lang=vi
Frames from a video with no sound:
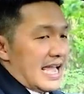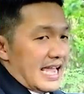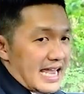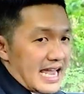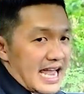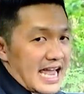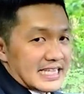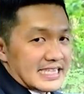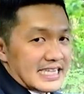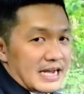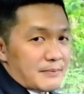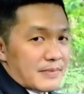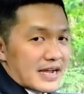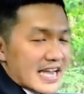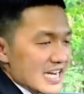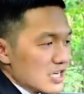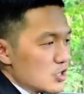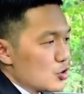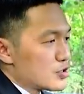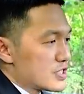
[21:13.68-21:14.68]
E200
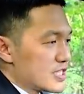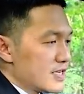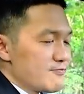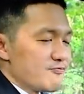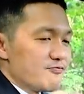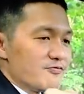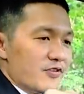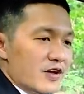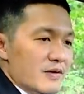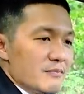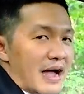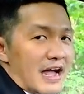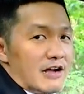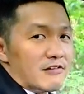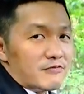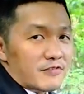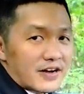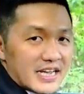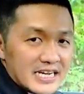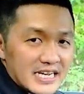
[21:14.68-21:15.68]
Exclusive phiên
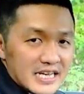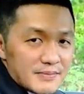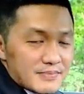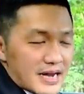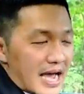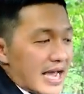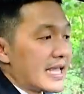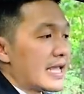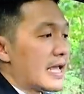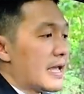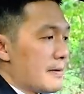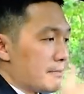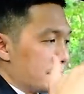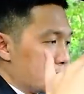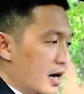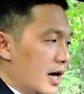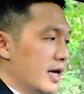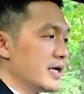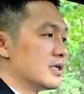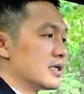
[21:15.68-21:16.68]
bản facelift này
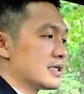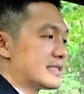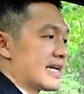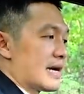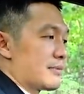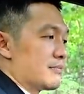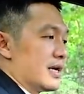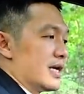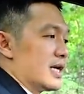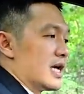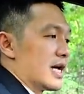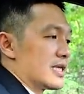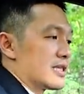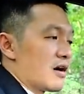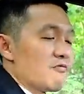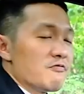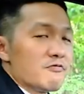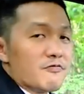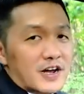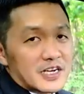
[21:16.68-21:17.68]
mới được trang bị hệ
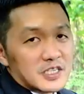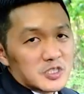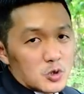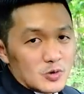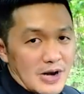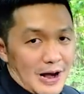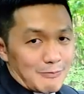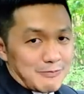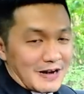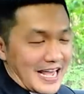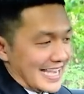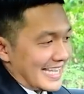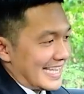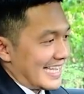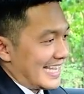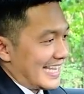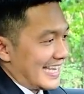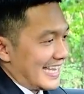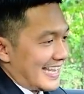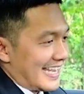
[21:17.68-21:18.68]
thống phanh chủ động này
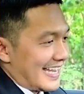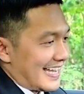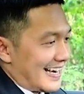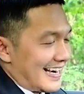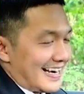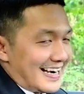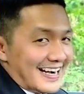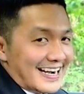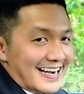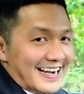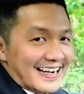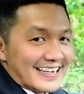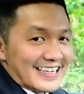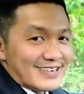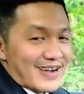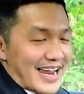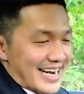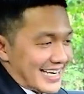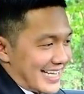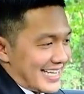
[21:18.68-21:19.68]
à,
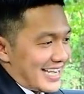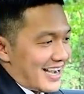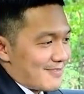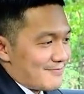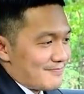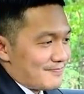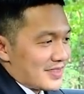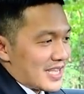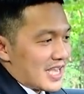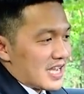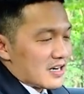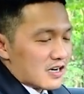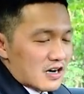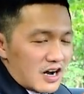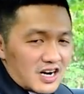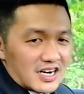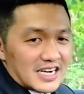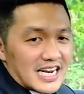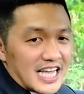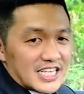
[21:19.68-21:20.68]
các bạn thấy không
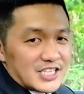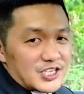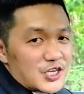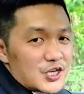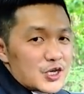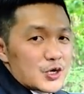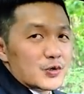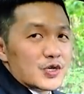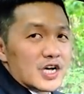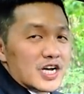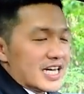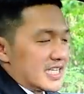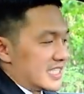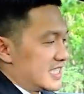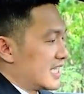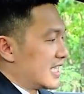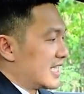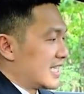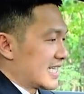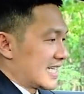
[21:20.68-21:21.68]
rất là nhiều những
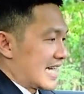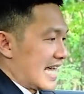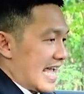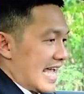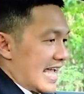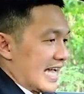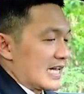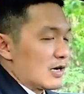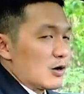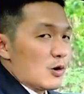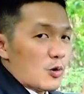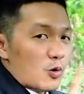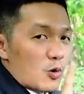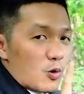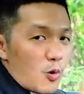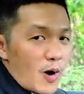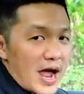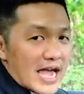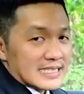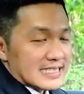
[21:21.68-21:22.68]
anh chị khách hàng
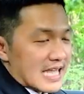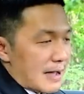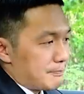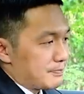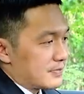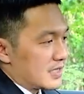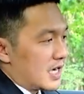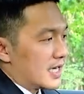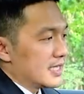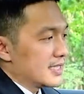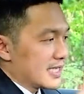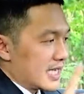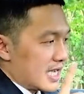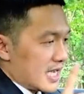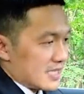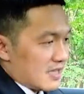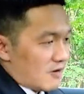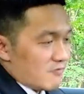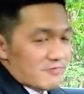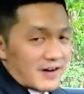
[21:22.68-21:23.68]
quan tâm tới cái
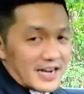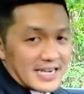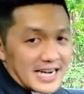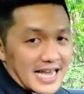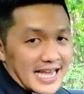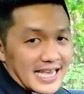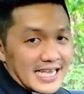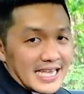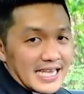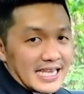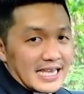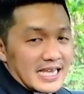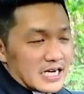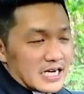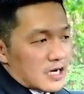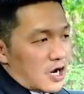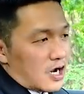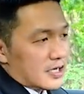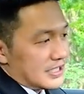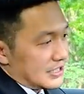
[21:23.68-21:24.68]
hệ thống phanh này
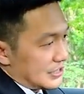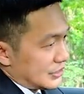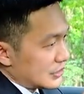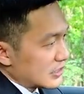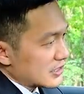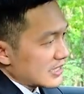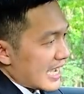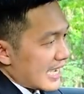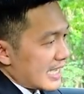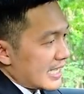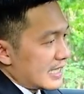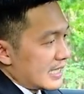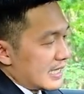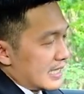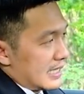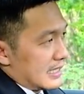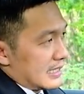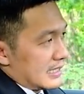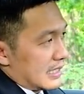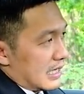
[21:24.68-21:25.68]
đó thì trước đây
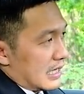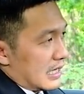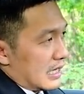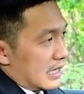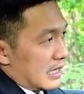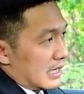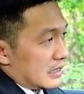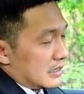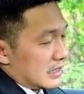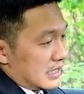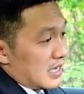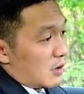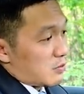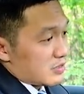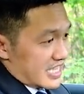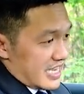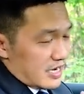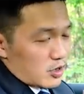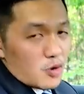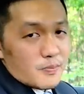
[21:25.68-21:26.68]
à, những
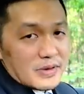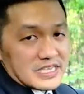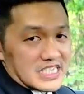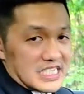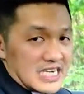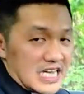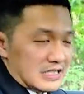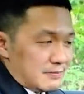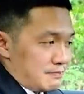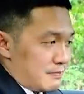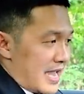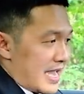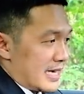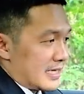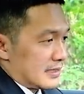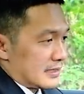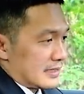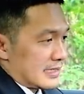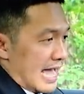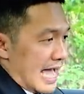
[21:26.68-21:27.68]
dòng xe của
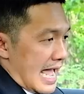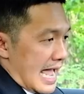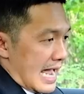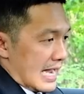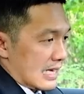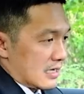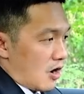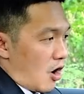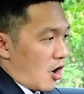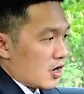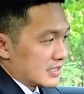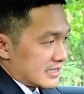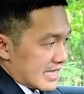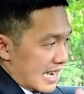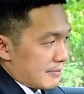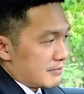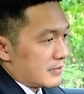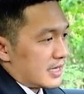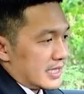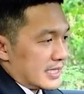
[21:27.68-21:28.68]
Mercedes-Benz đã có
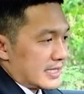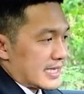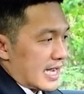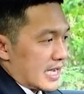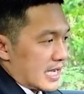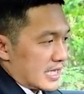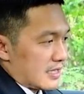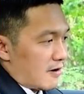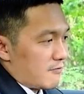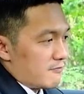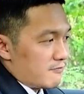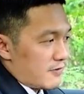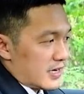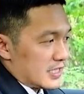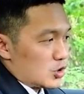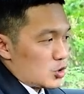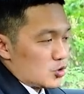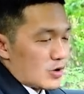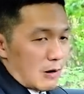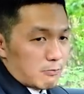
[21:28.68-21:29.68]
trang bị cái hệ thống
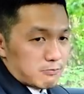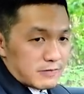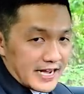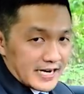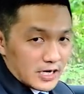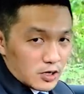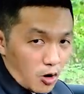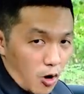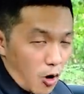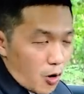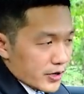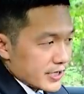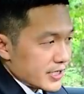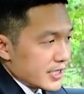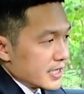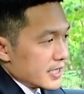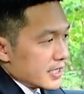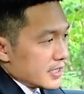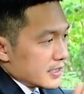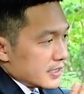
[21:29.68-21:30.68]
phanh chủ động này rồi
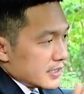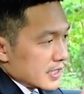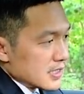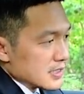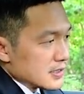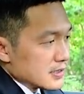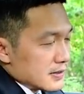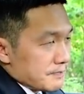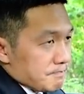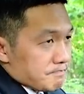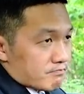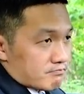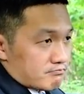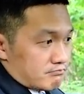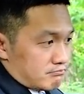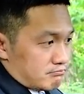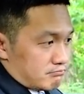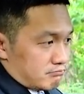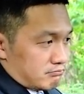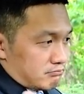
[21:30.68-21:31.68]
nhưng
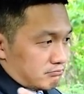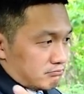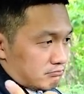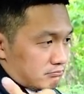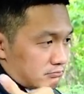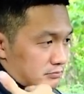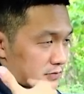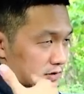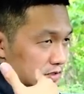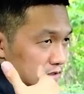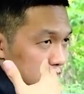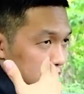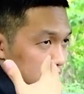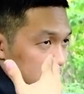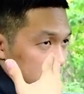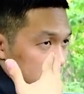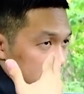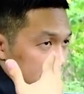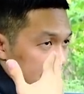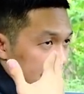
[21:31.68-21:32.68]
um,
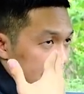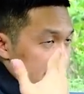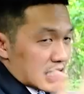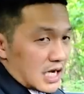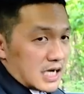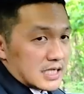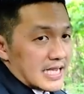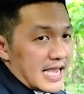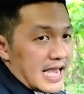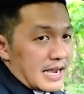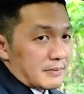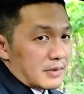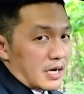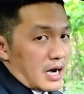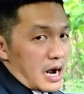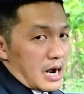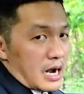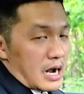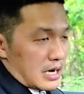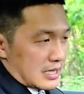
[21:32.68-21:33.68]
cái thời gian
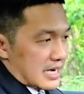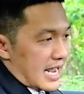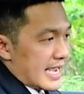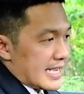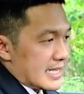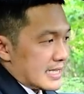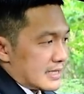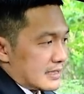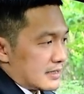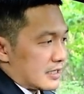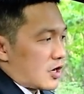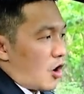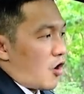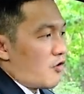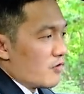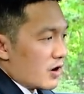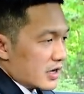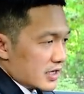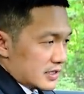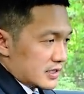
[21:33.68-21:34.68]
mà gần đây là
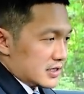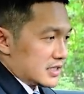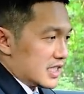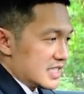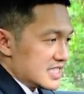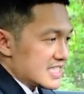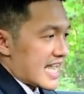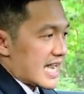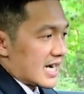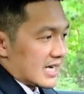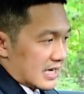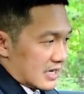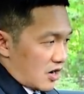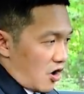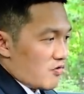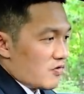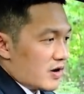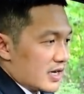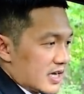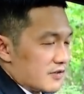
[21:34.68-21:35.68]
đối với chính xác là
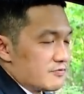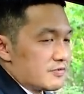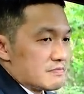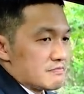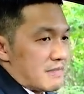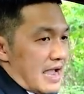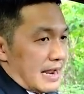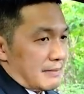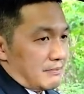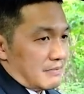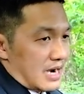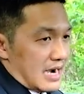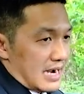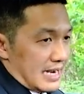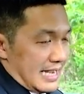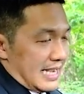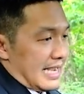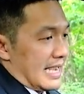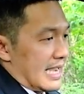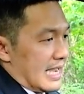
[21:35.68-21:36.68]
đối với cái phiên bản mà
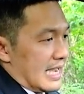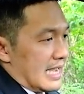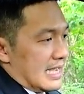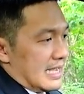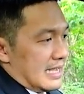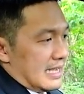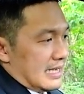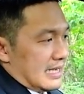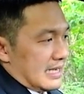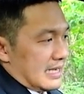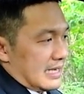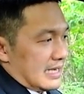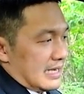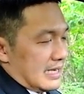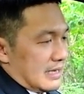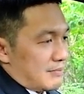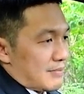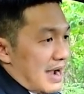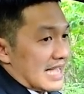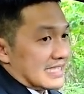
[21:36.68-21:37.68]
E
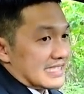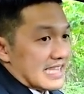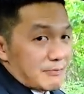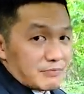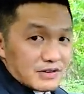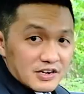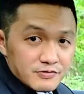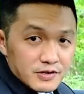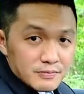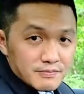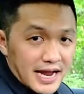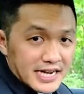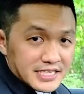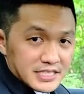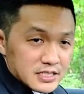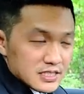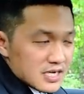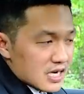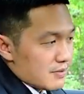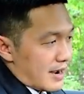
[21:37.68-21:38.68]
à, 300 cái phiên bản
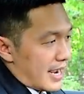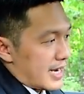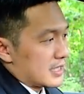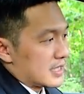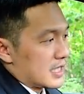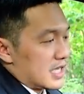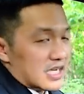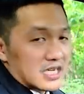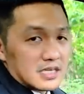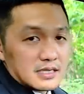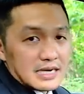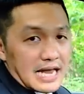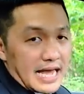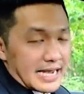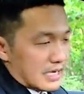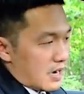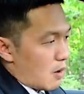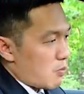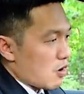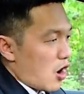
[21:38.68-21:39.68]
trước các bạn thì
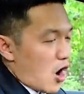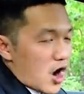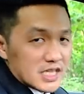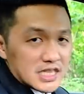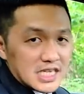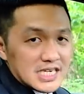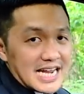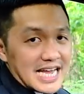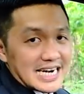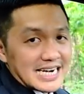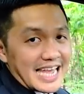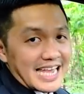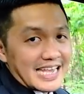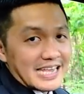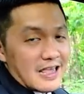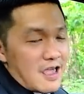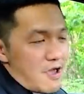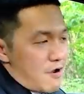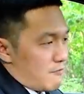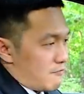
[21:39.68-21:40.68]
lại không có tính năng
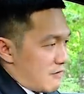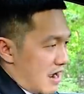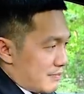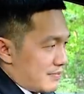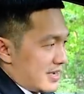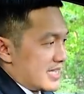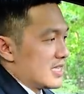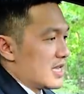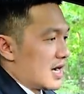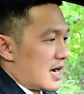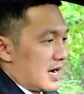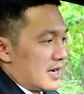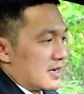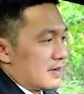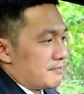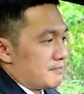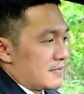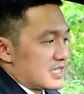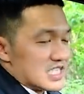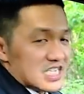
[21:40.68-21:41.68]
này và bây giờ
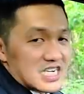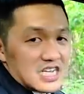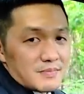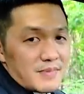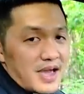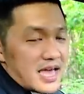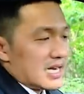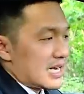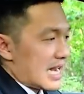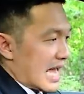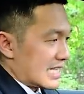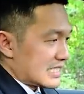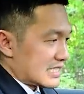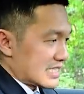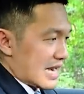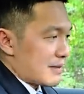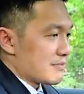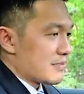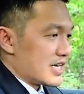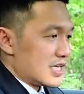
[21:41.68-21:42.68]
Mercedes-Benz lại
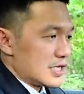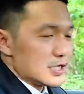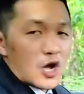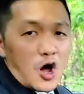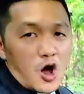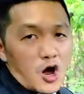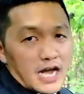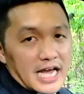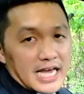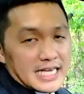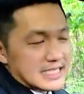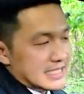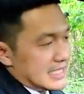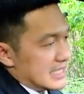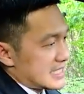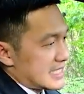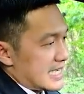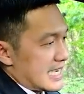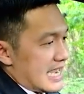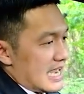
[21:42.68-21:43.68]
trang bị cho cái
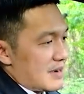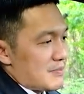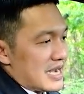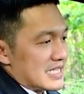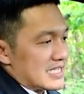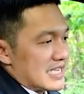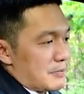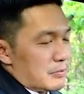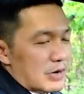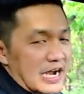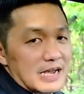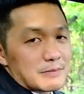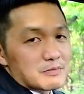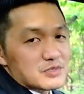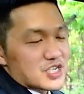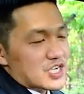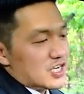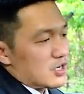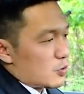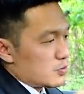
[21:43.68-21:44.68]
chiếc xe E 300
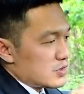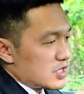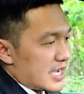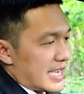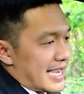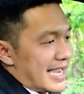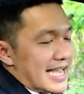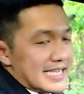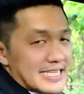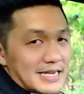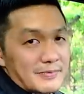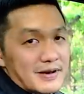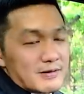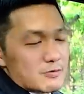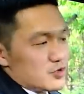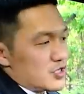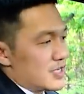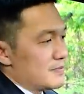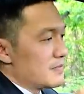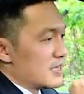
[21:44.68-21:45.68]
AMG cũng như E 200
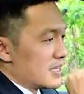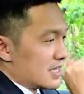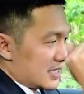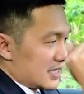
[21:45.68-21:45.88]
Airship